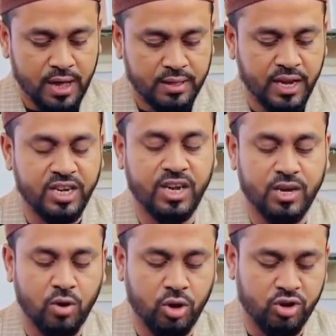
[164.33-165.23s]
তেইশ
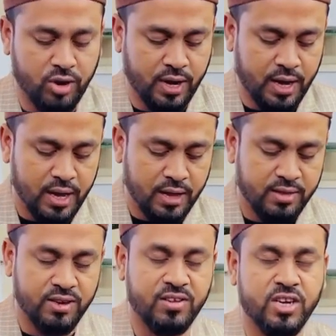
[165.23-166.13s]
হাজার নয়শো টাকা
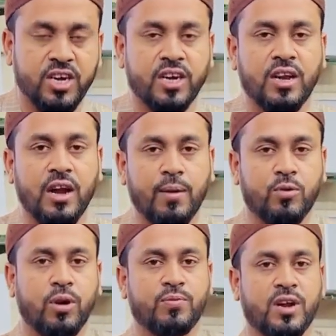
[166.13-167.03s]
থ্রি সিক্সটি ডিগ্রি
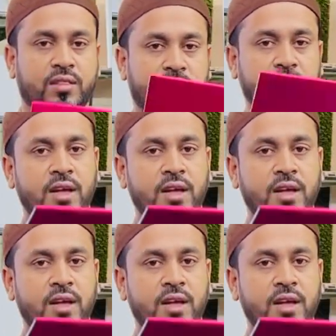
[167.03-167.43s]
ল্যাপটপ সাথে